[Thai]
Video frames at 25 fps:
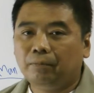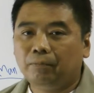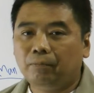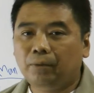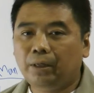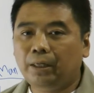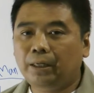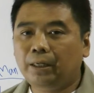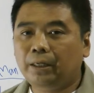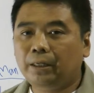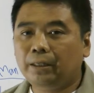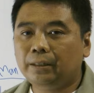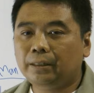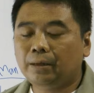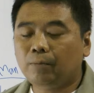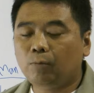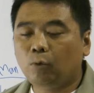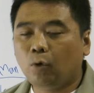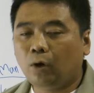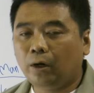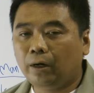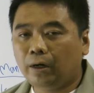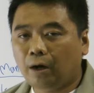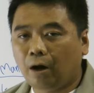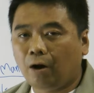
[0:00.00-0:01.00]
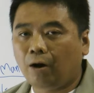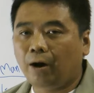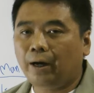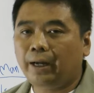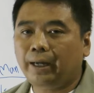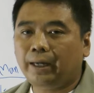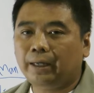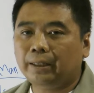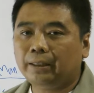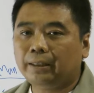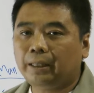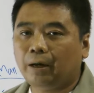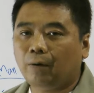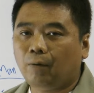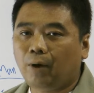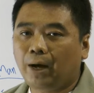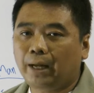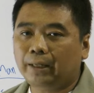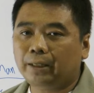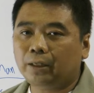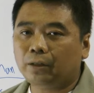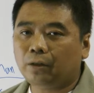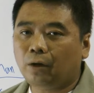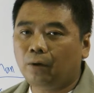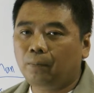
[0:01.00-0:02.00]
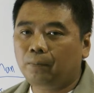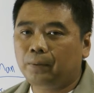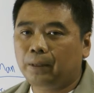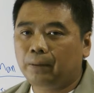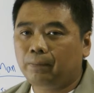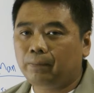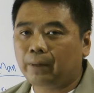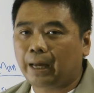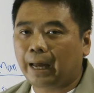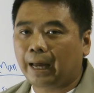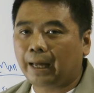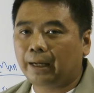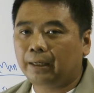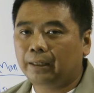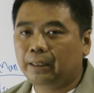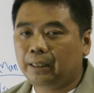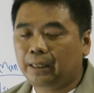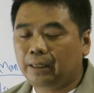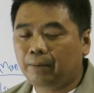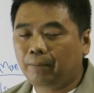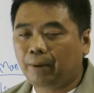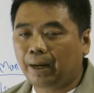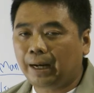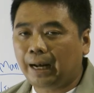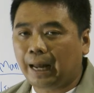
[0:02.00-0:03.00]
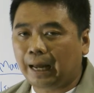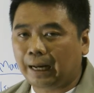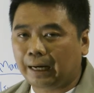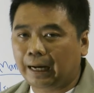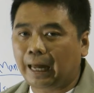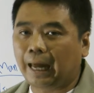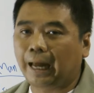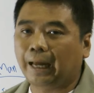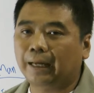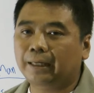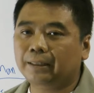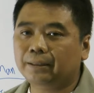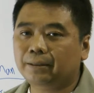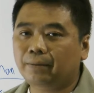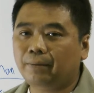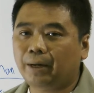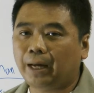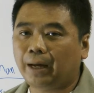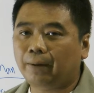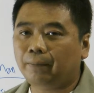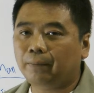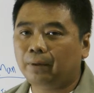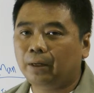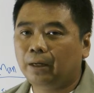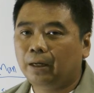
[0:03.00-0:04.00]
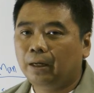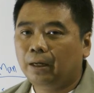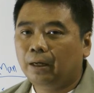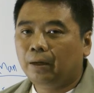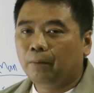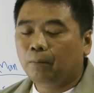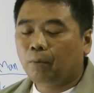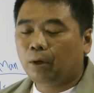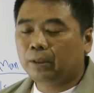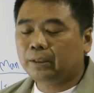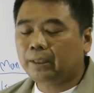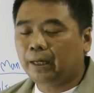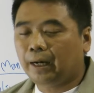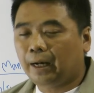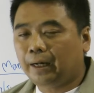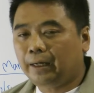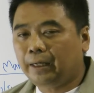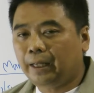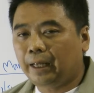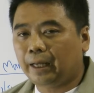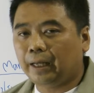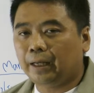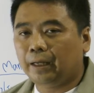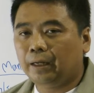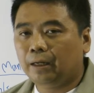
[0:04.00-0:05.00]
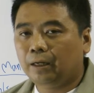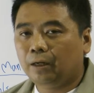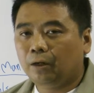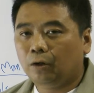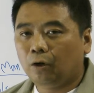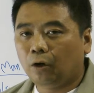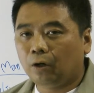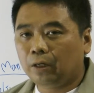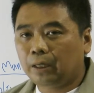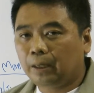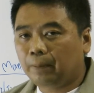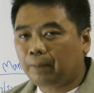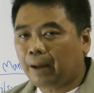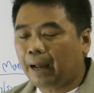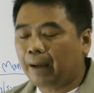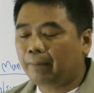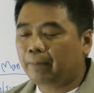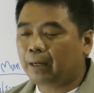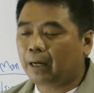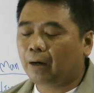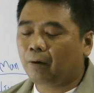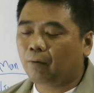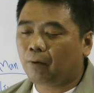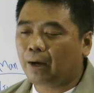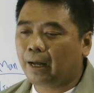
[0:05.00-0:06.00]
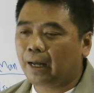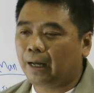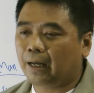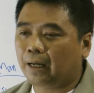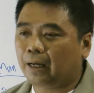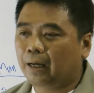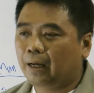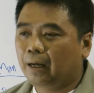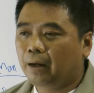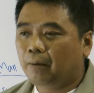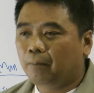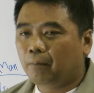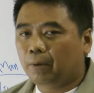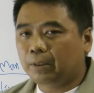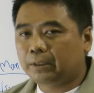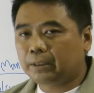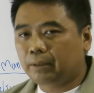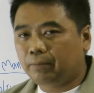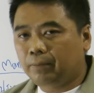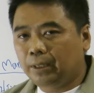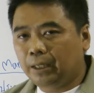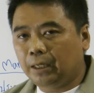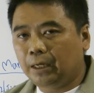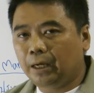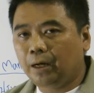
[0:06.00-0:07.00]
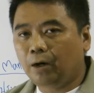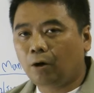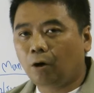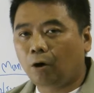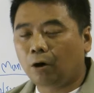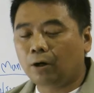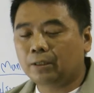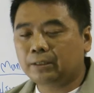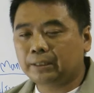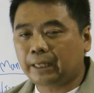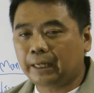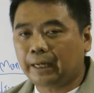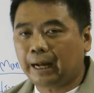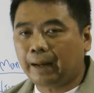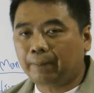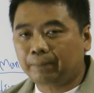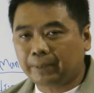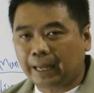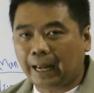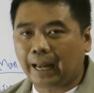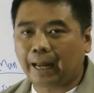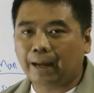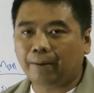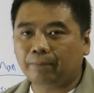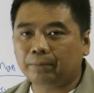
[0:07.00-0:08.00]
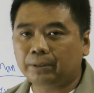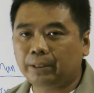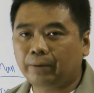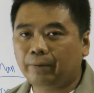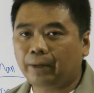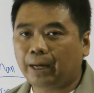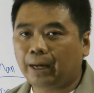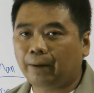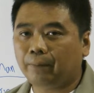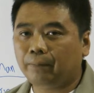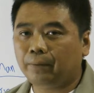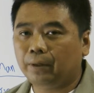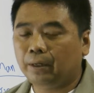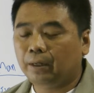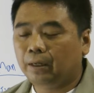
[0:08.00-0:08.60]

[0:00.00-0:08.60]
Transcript: มีจำนวนน้อย แต่ว่าจะต้องพิมพ์งานที่มันหลากหลายใช่ไหมครับเพราะฉะนั้นเนี่ยลองนึกภาพนะครับว่ามันจะมีเรื่องของ set up time ใช่ไหมครับ